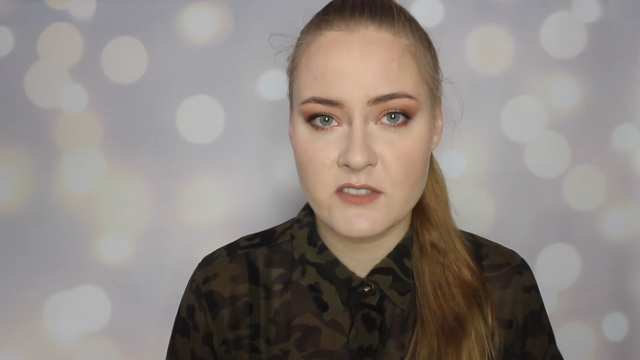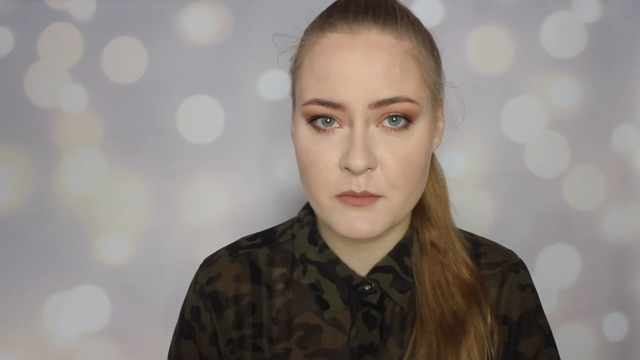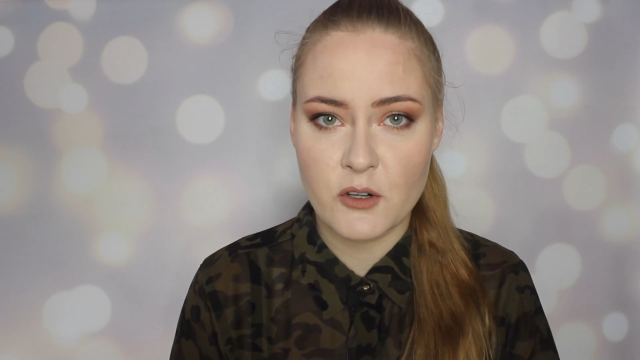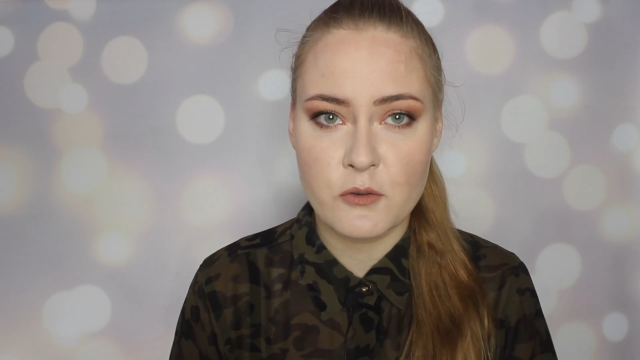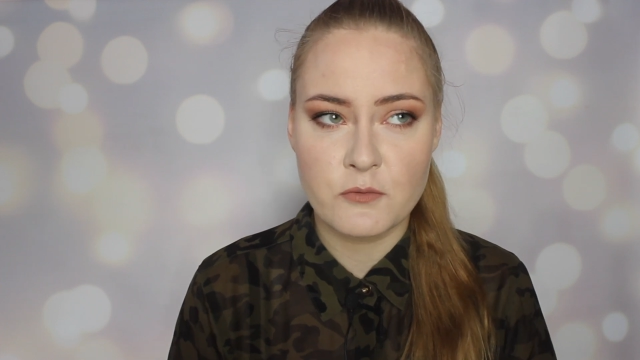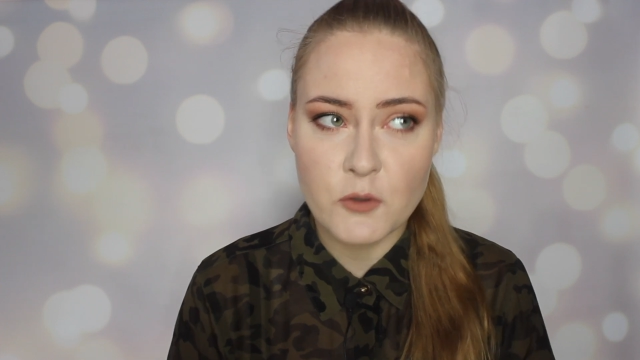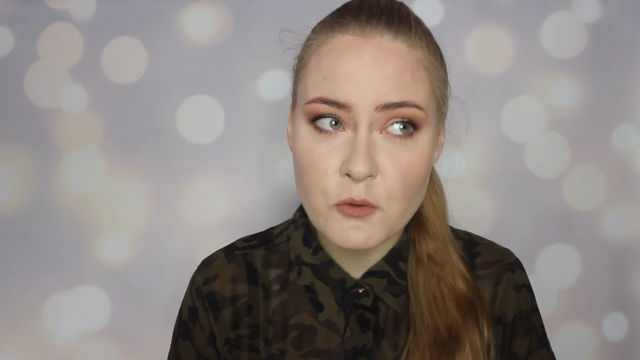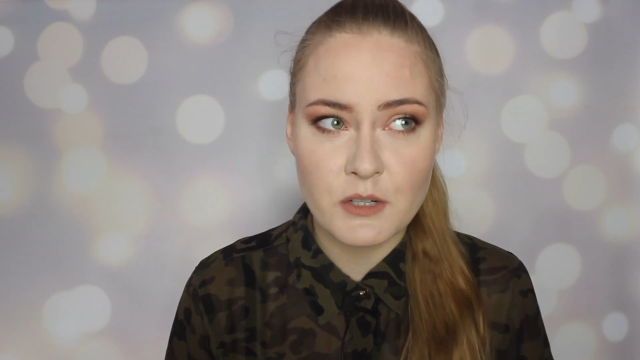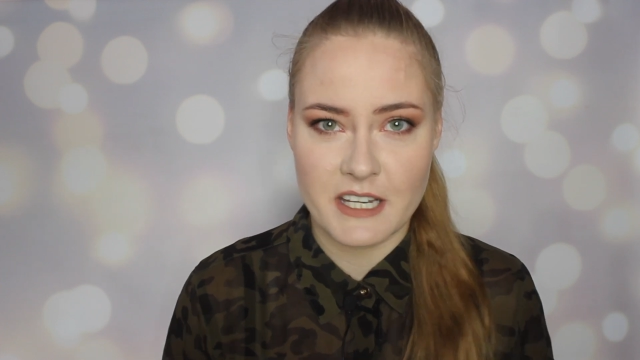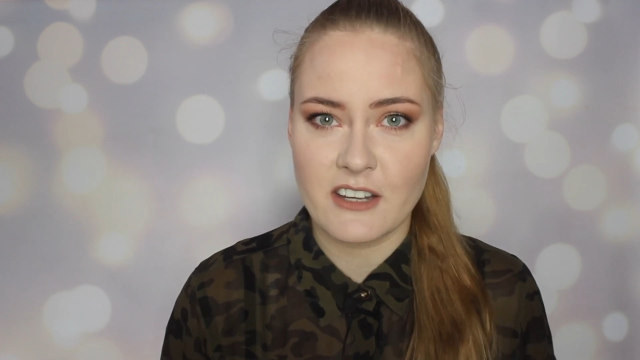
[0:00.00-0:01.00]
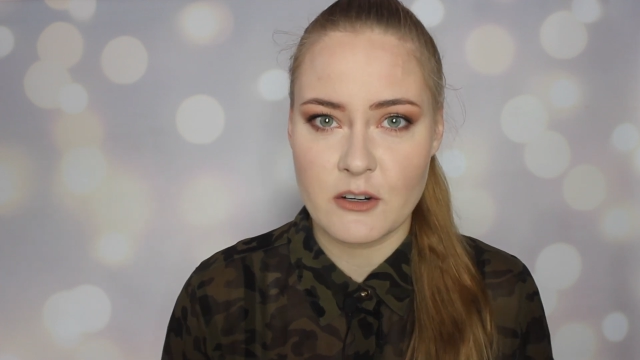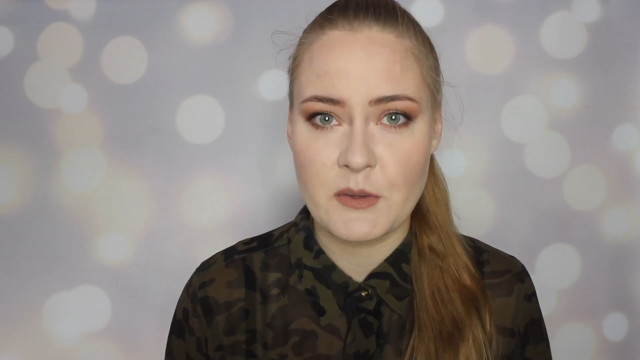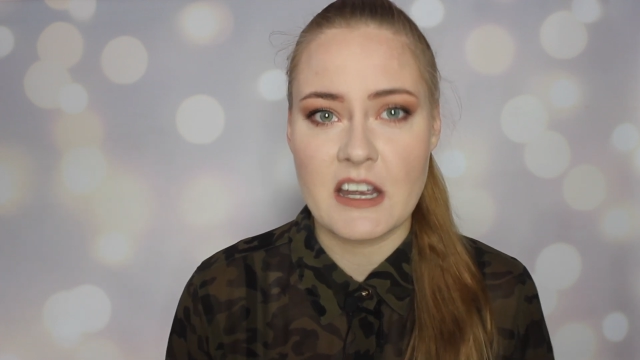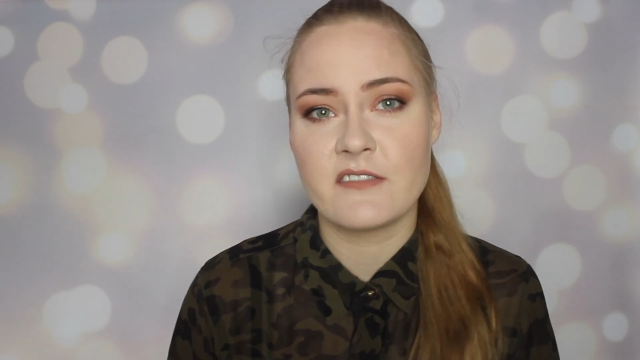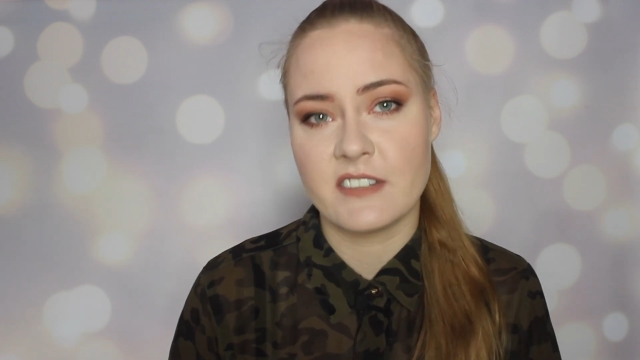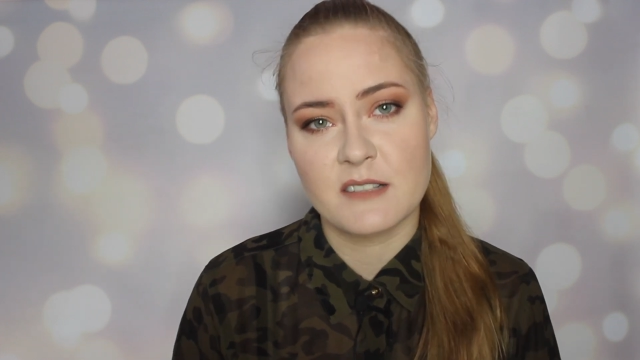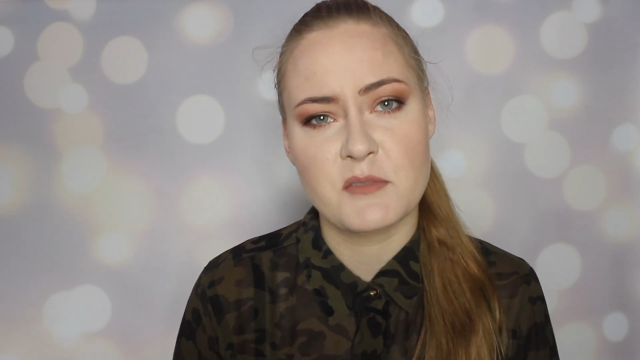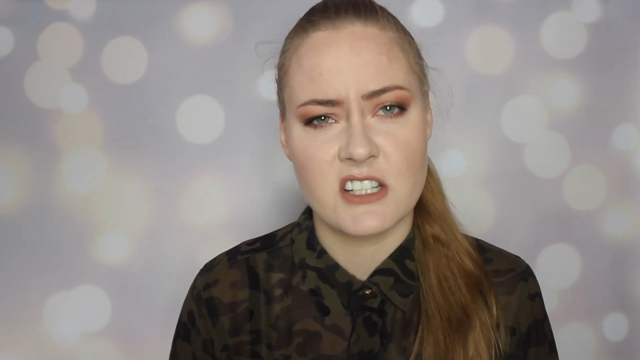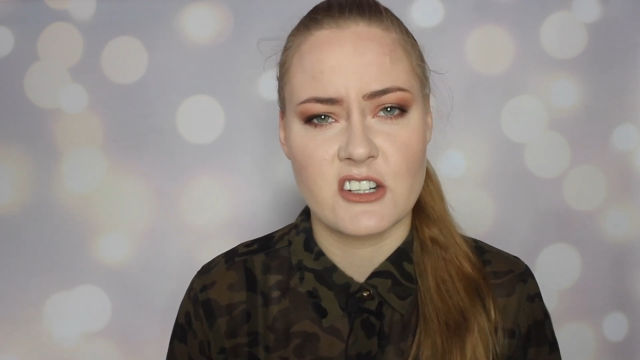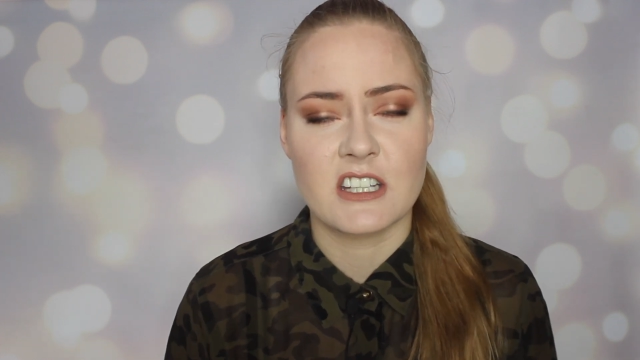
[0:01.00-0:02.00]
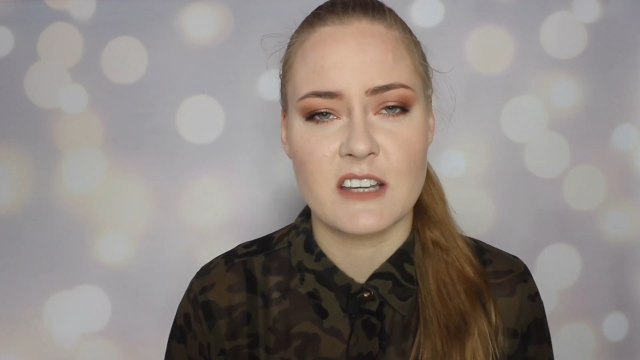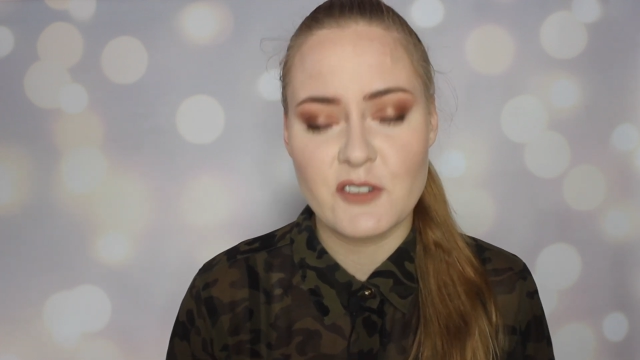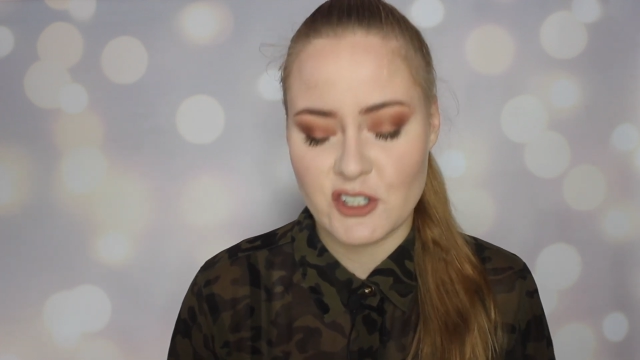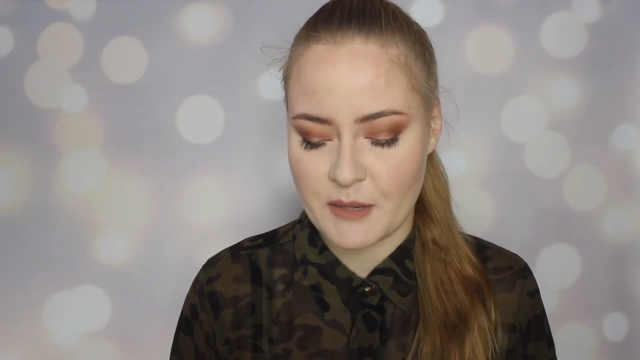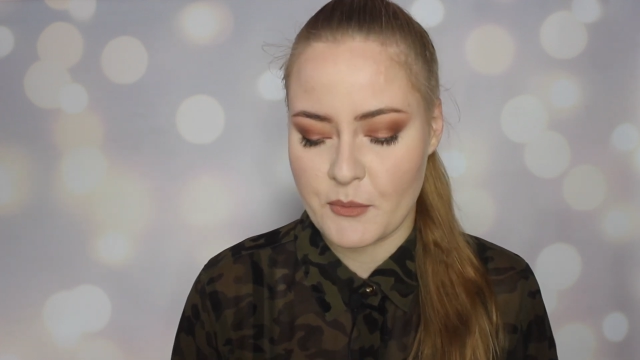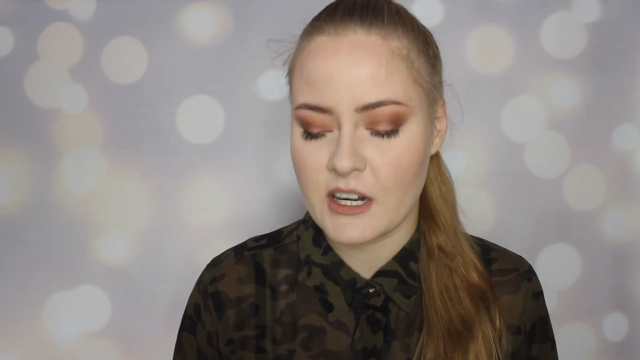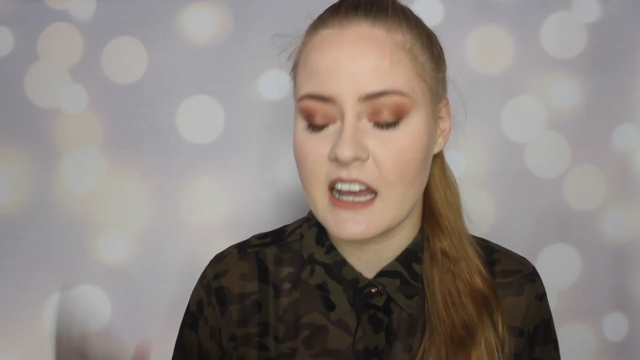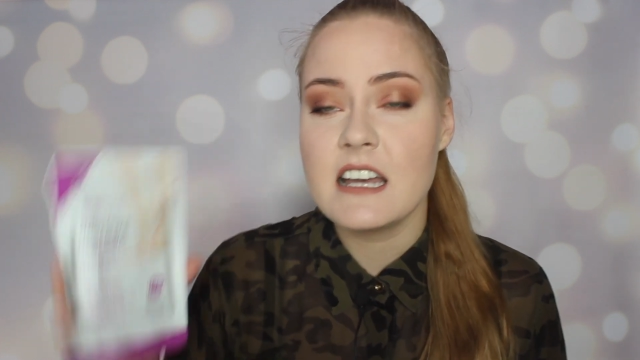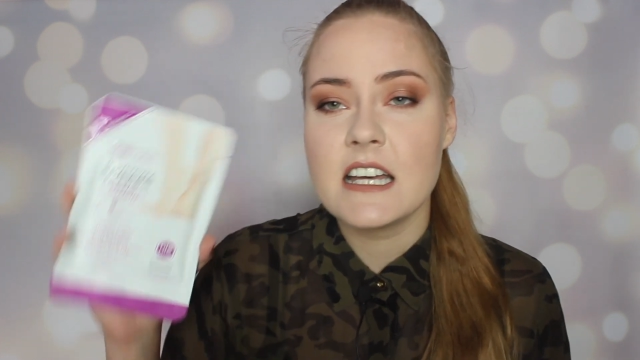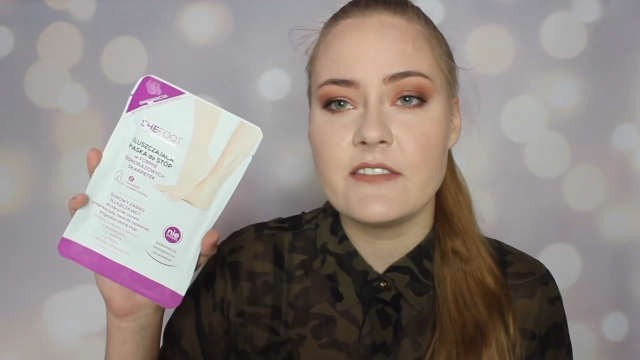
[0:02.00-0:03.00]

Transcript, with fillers: W tym roku w ogóle nie robiłam, więc myślę, że najwyższa pora,